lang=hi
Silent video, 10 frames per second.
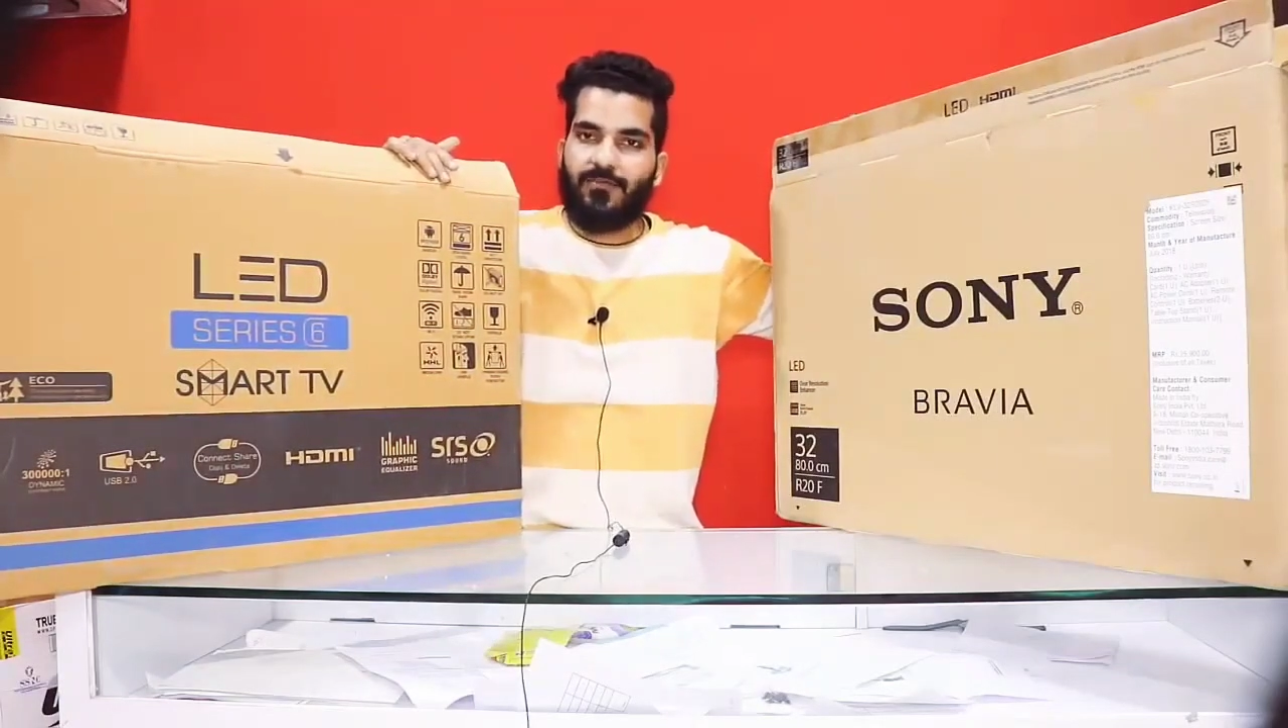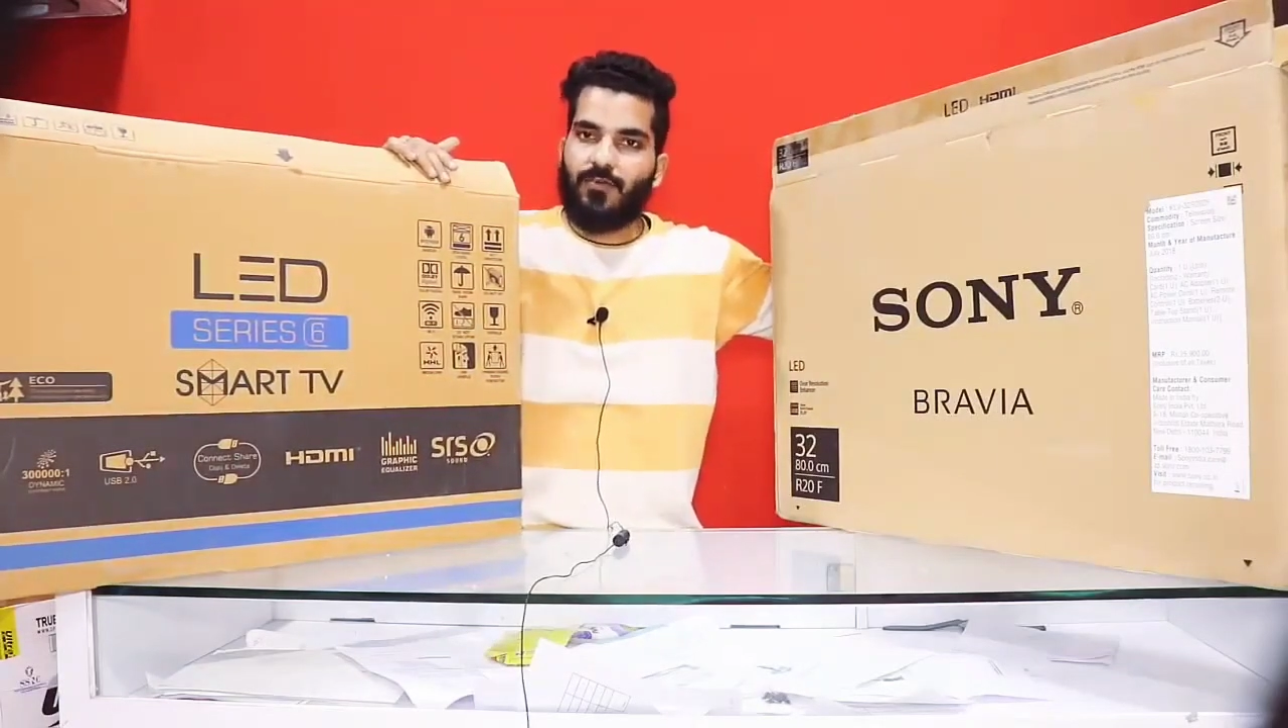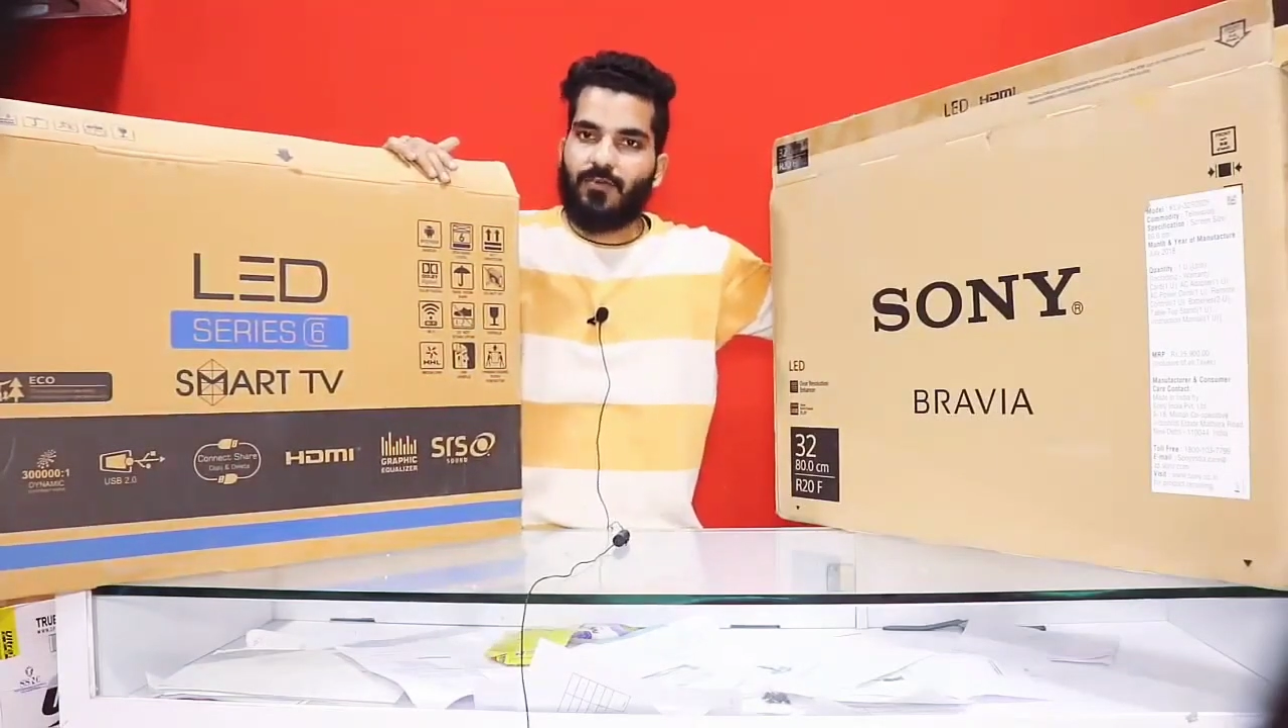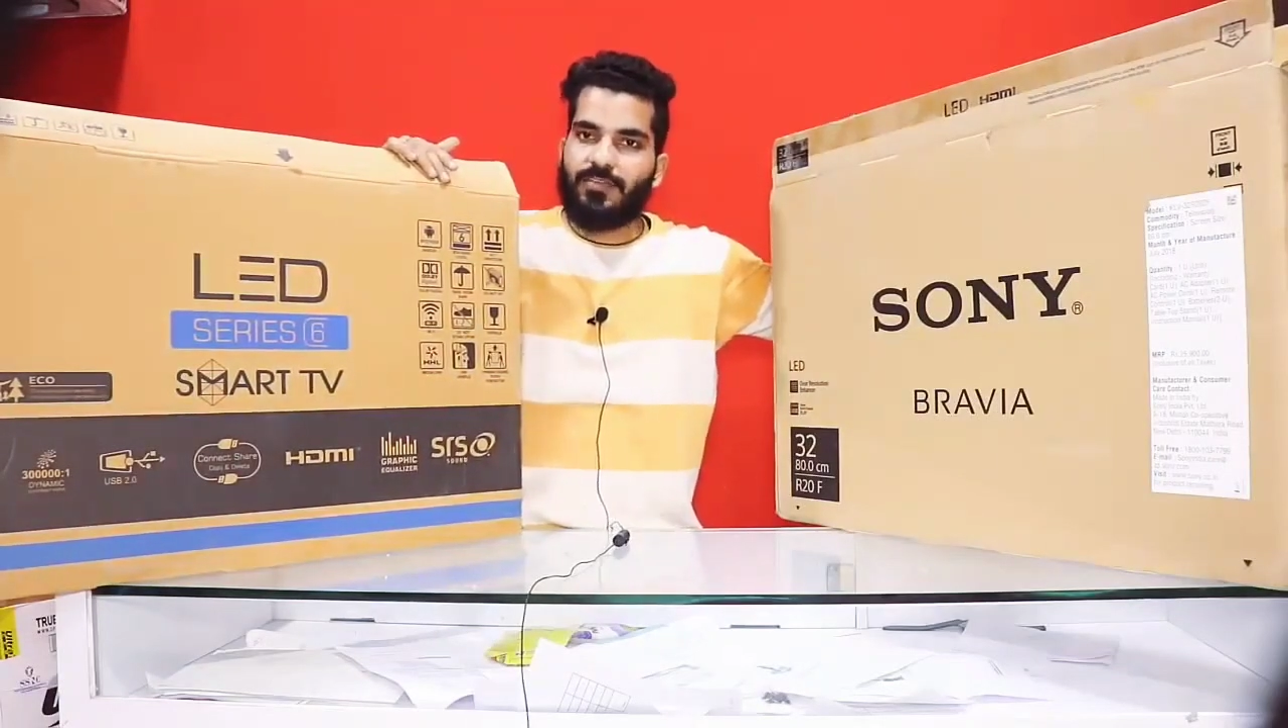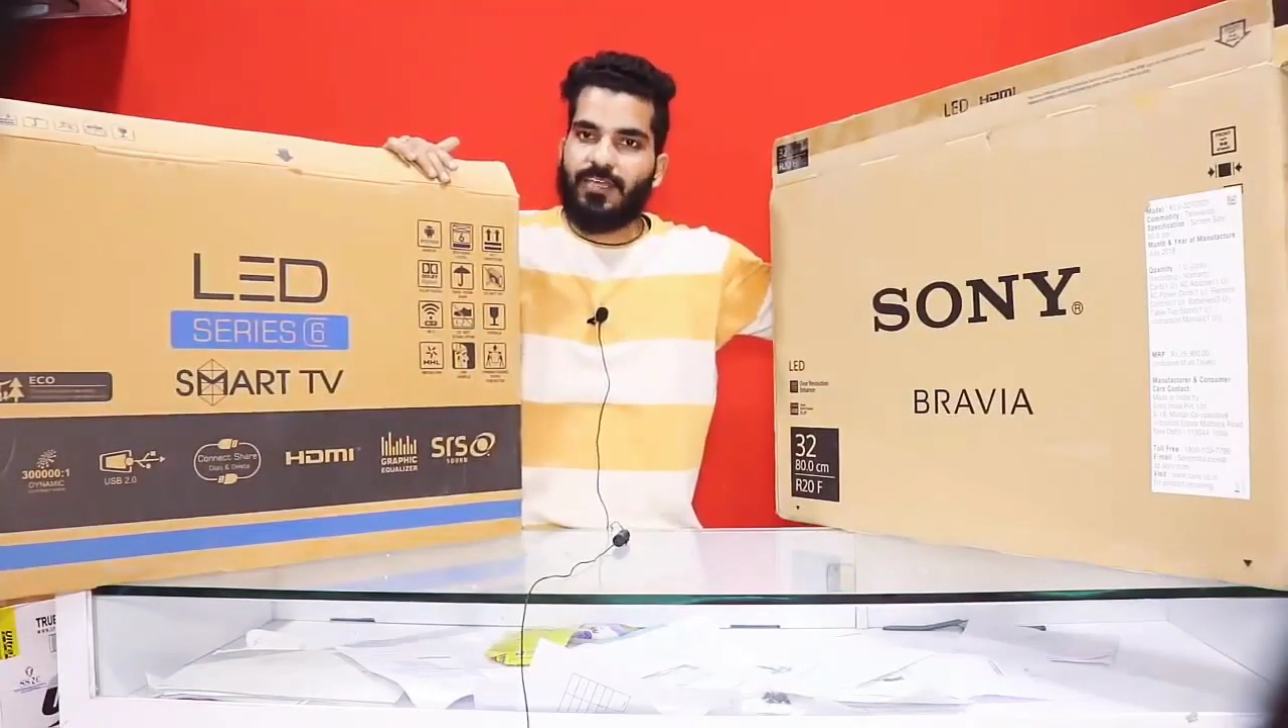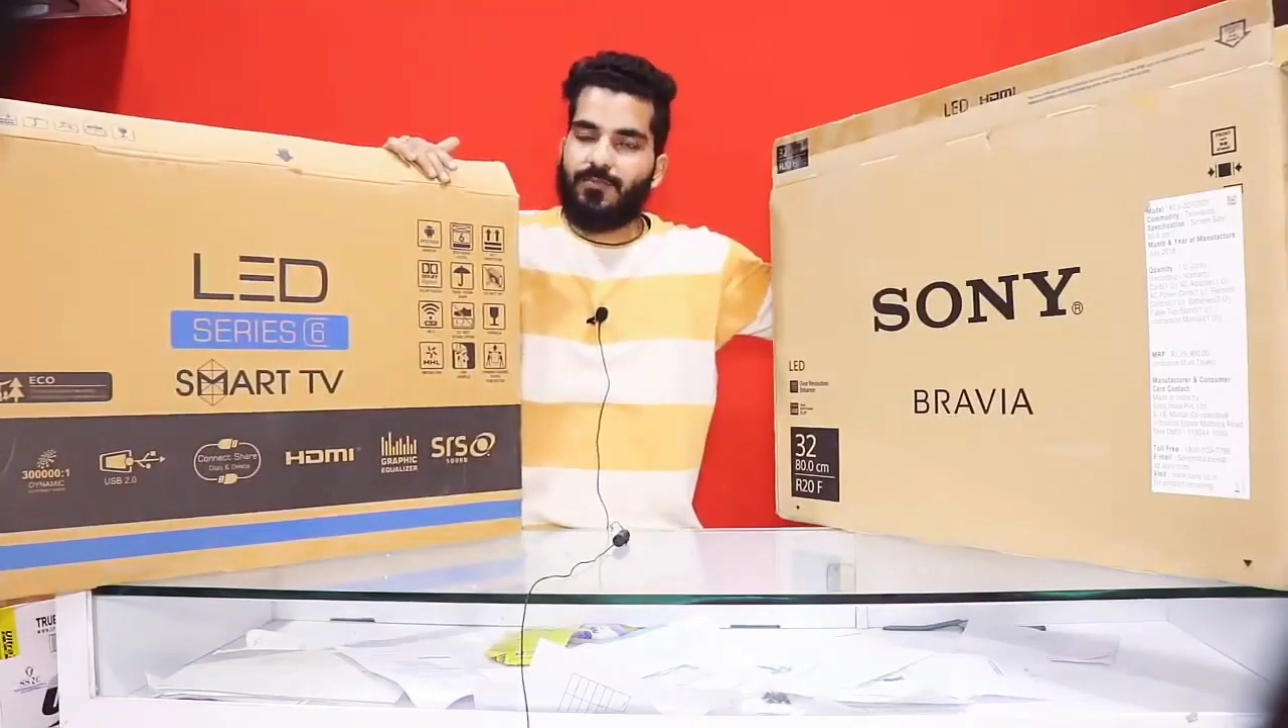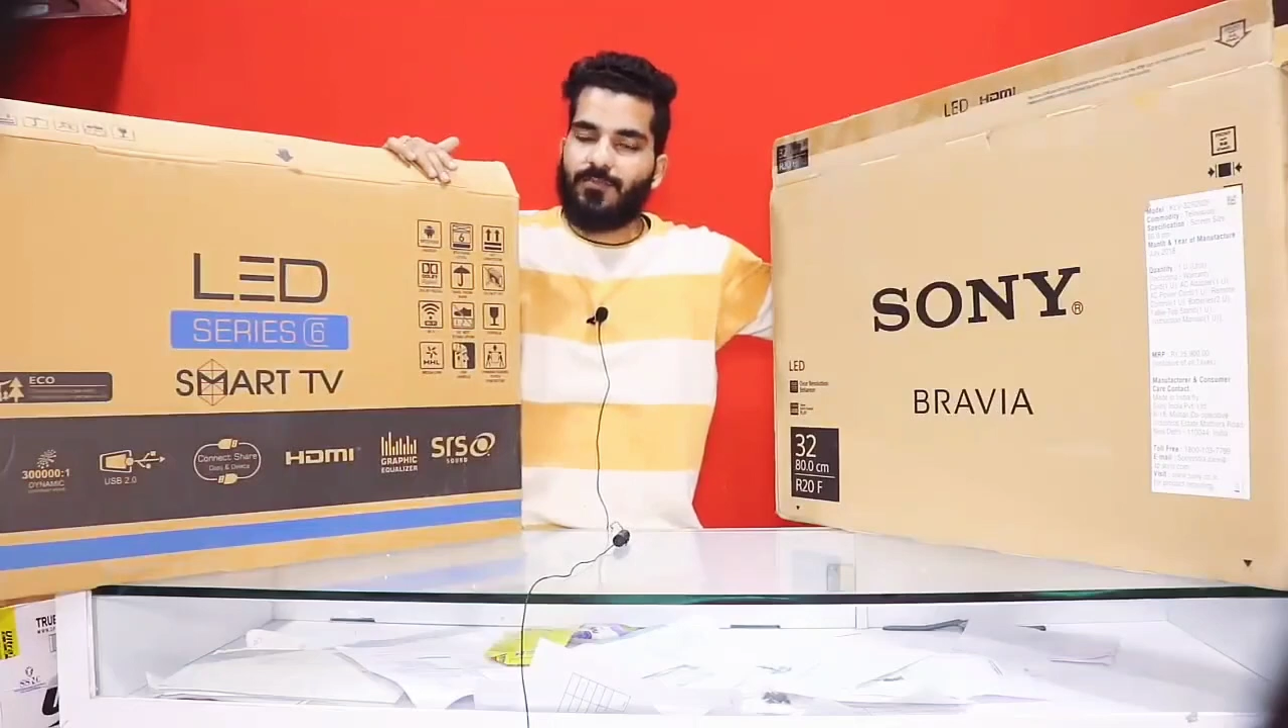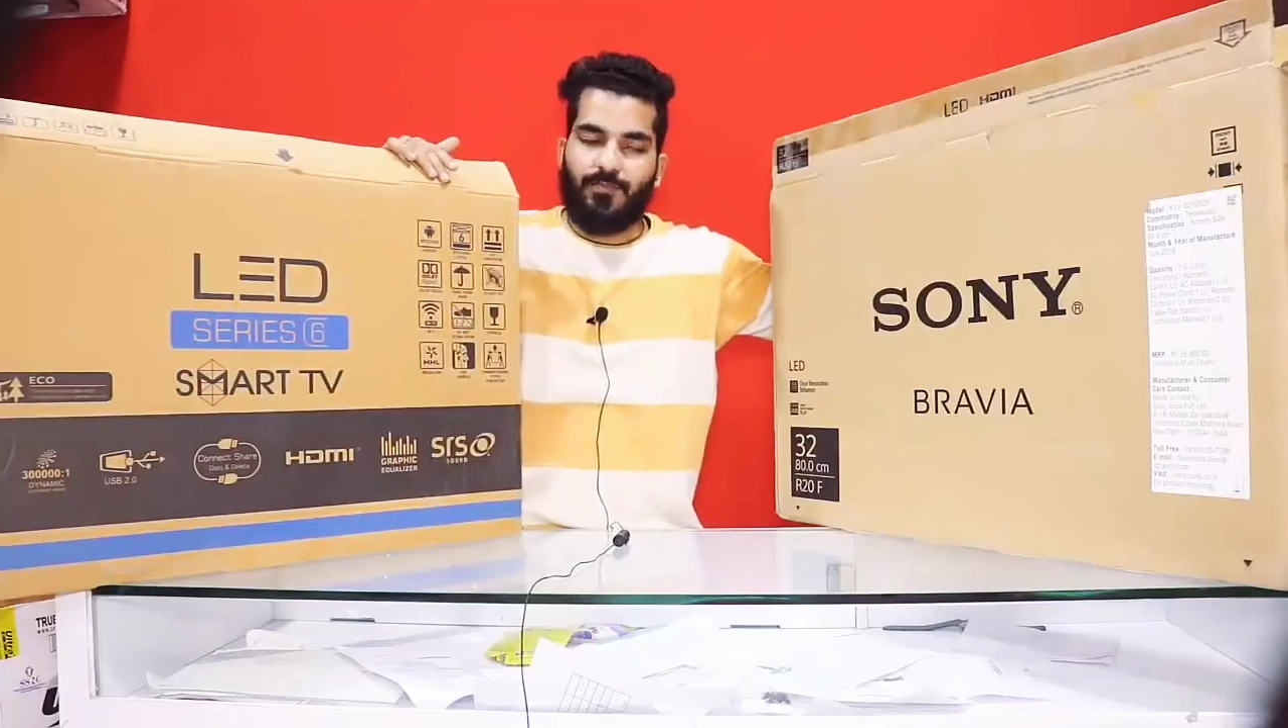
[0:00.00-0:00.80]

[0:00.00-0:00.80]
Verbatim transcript: वो होता है